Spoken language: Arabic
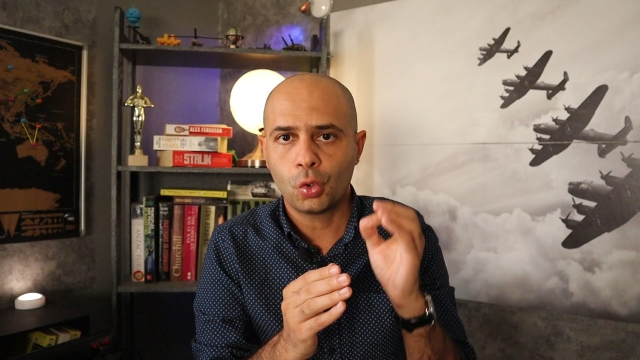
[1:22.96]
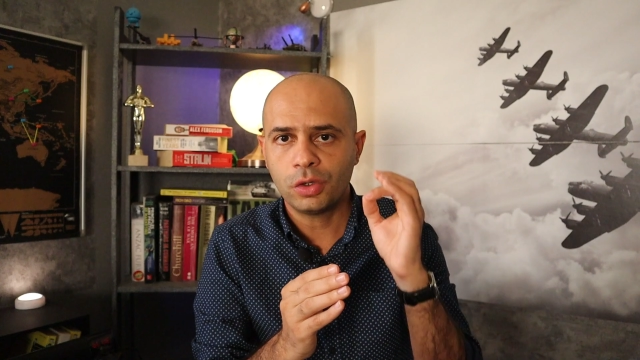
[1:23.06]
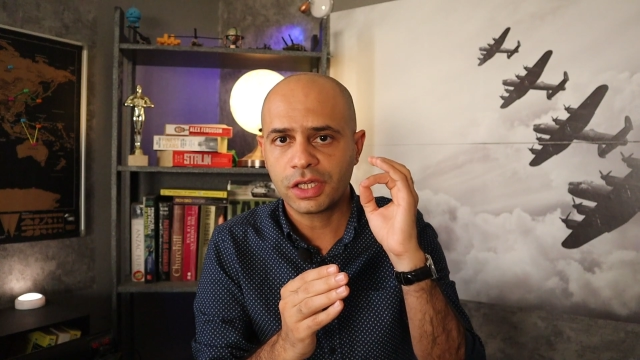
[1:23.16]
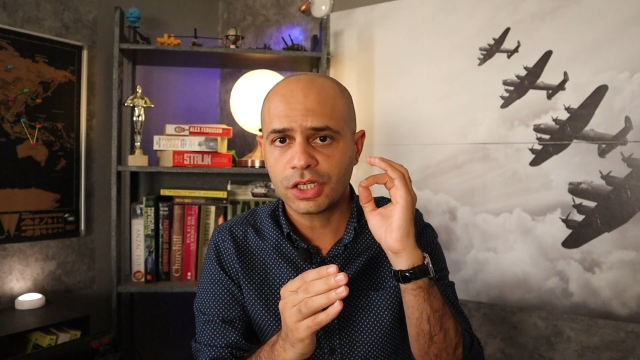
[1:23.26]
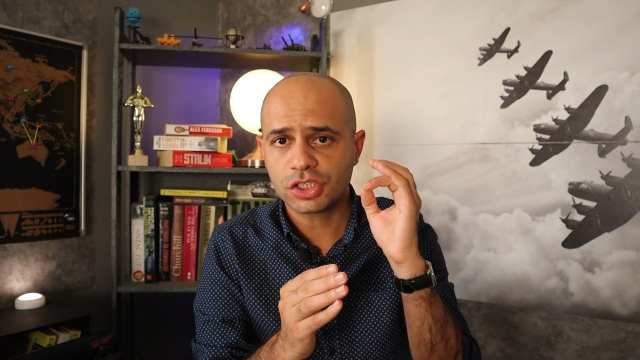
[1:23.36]

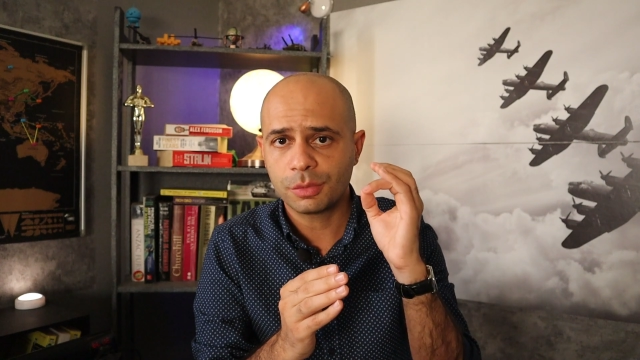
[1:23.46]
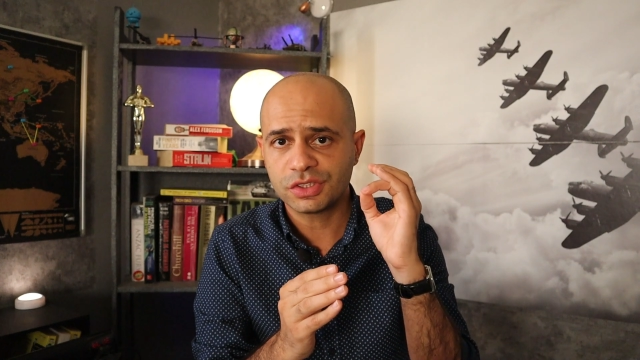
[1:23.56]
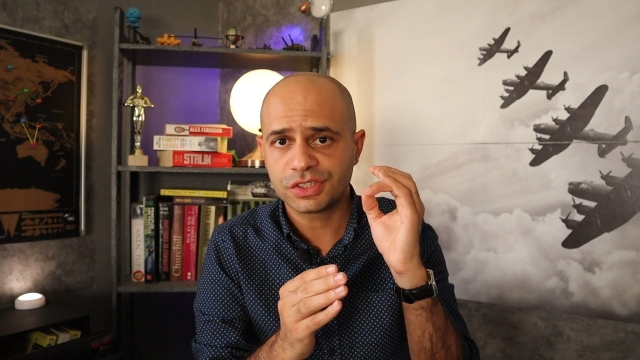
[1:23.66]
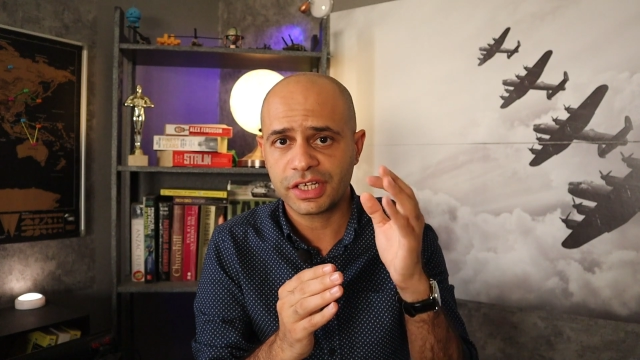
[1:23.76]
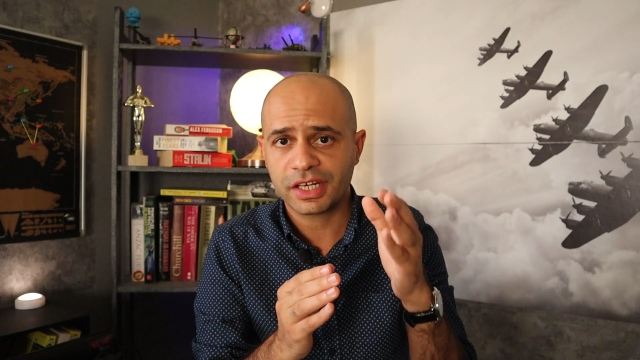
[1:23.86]
كون الجيش
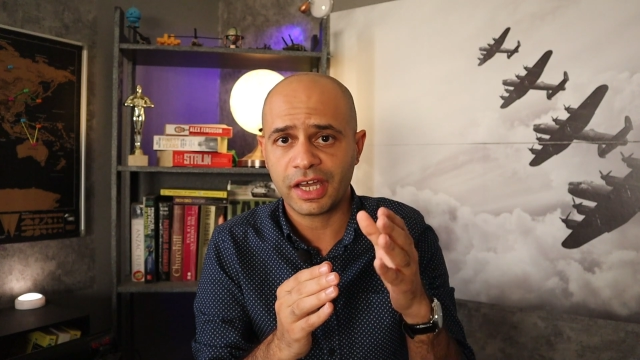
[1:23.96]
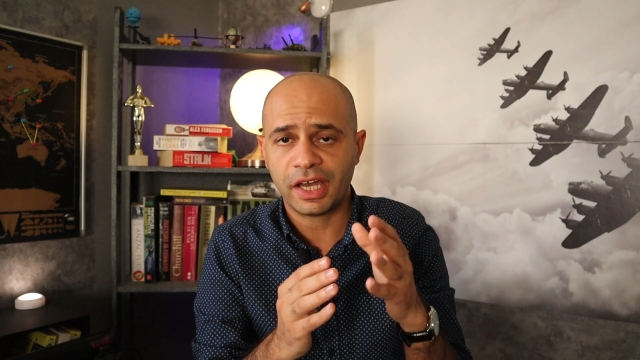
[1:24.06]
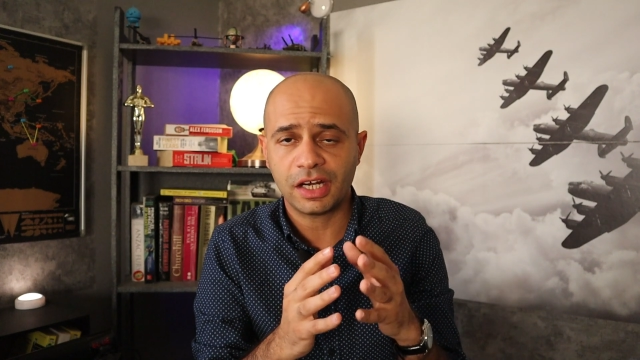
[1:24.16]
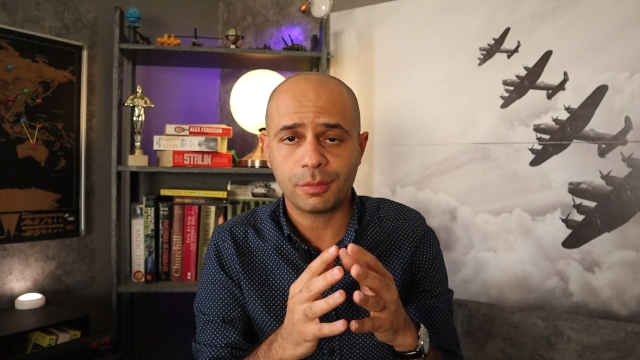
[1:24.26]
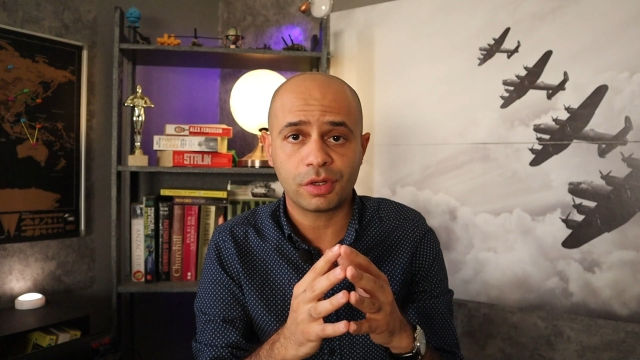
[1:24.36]
المصري يرجع
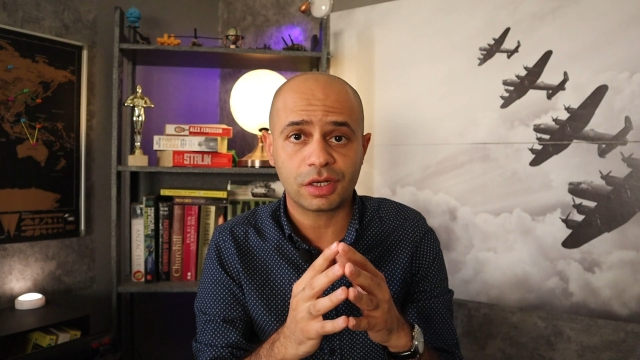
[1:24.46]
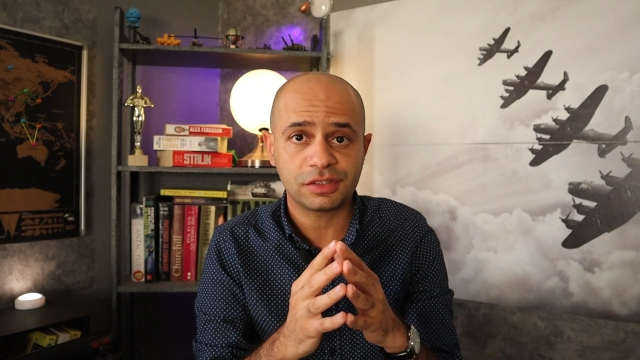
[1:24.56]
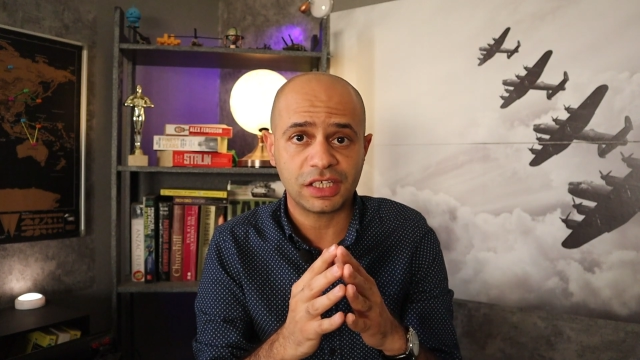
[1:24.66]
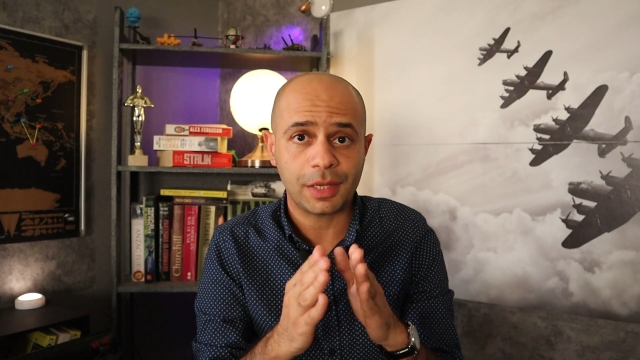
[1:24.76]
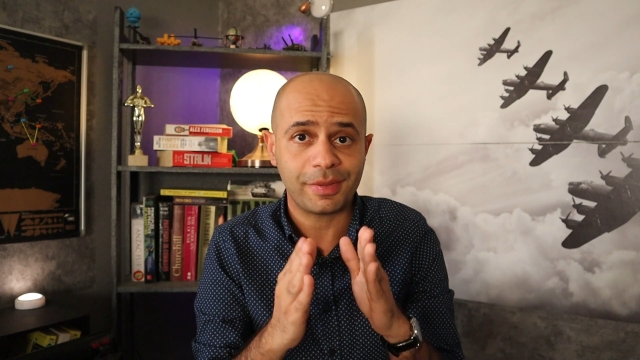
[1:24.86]
يحارب
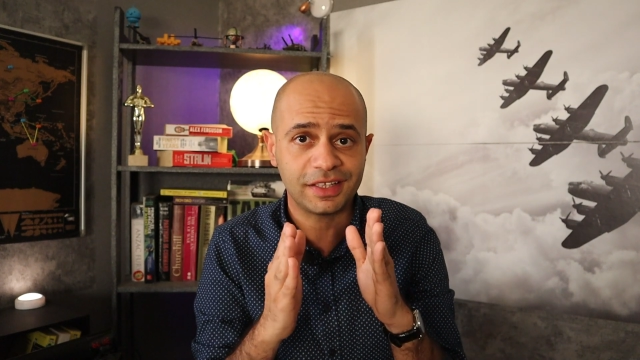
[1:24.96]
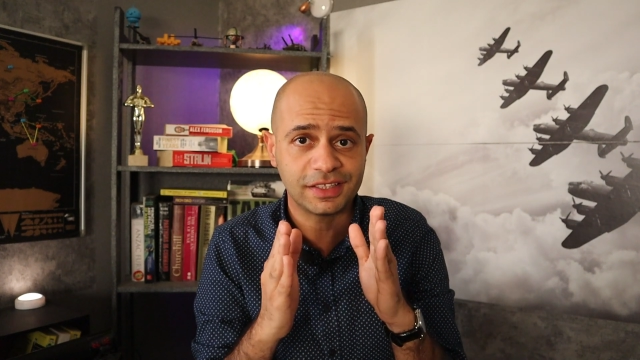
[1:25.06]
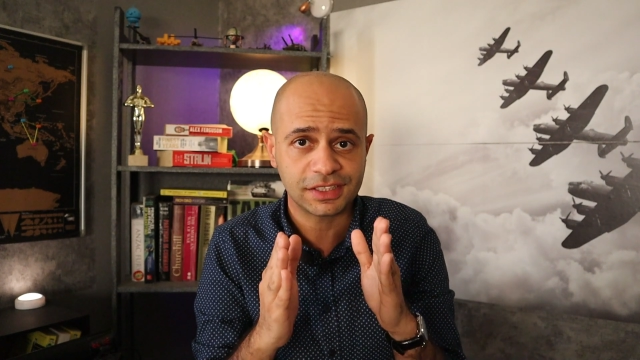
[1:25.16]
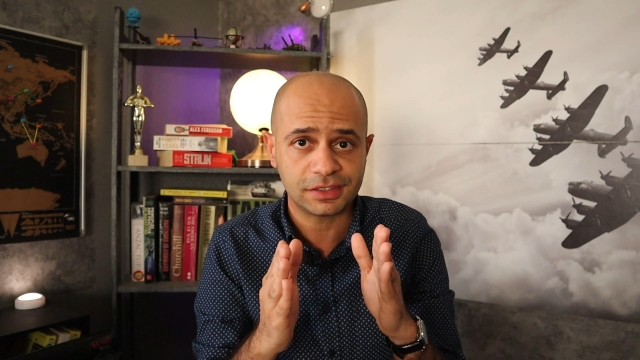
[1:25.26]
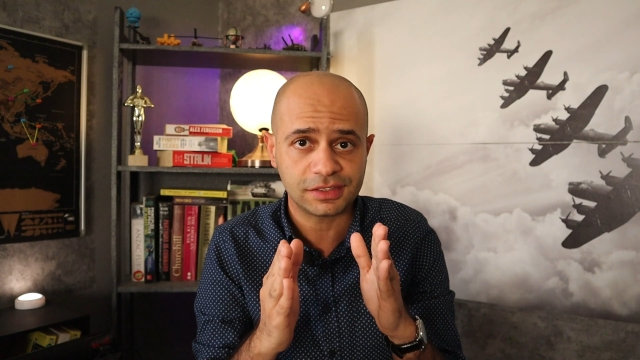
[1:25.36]
مرة تانية
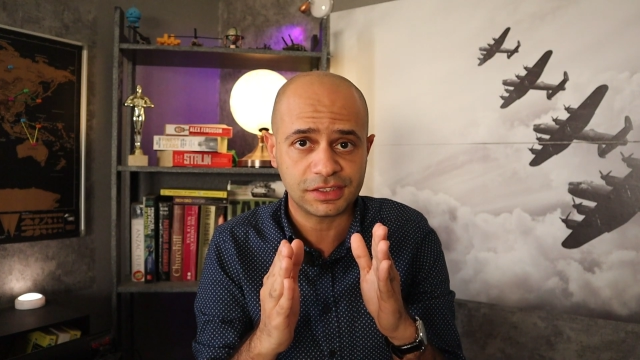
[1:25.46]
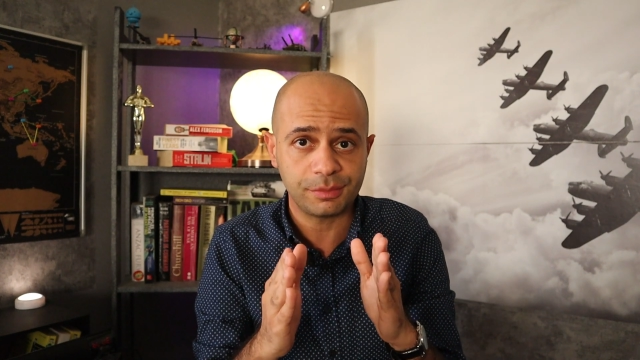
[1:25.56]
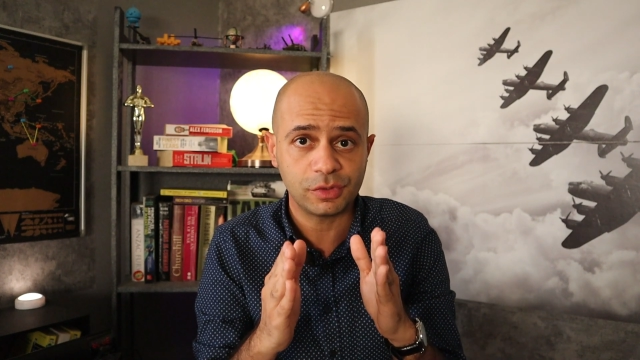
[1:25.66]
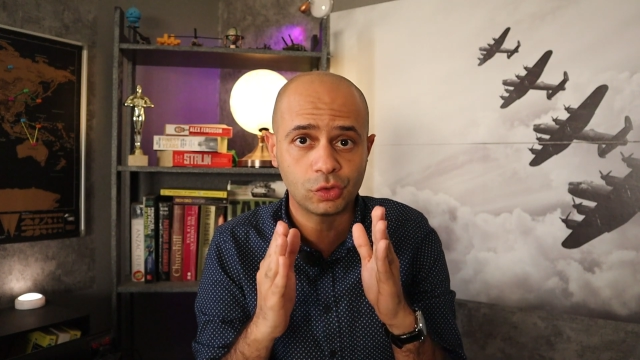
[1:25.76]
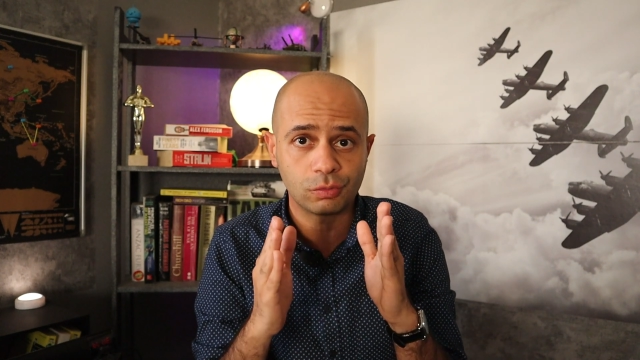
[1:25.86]
بعد ست
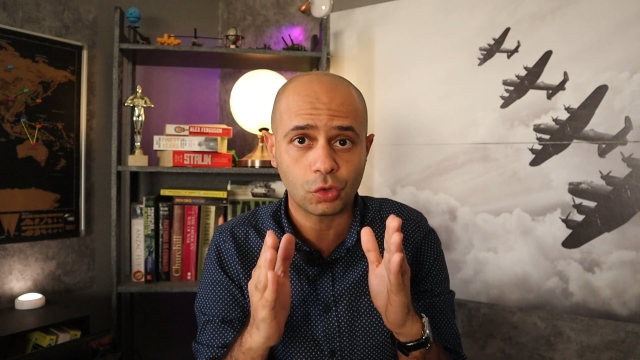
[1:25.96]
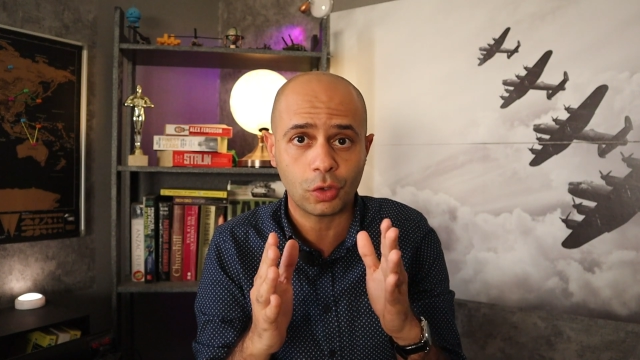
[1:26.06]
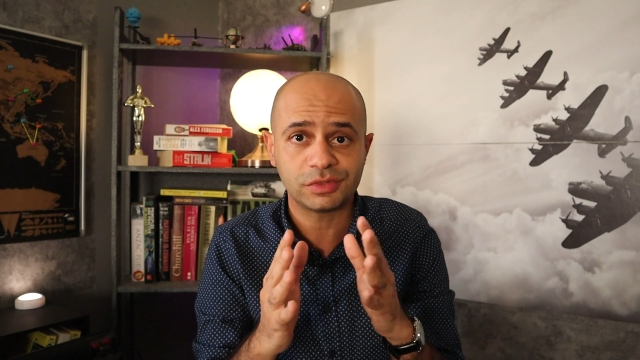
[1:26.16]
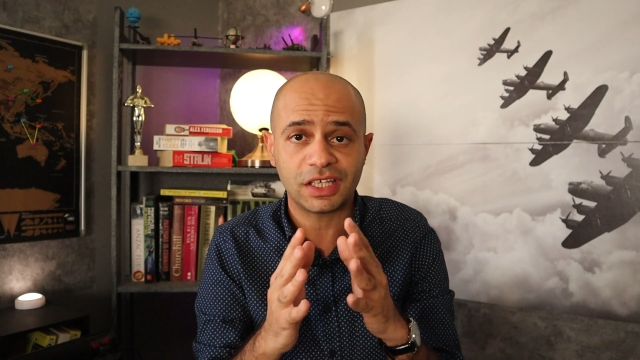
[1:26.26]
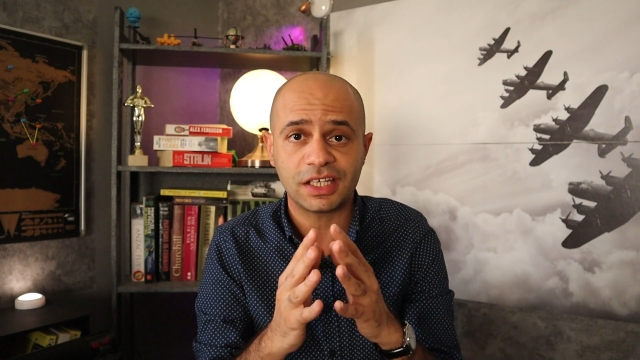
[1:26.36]
سنين من ضمنهم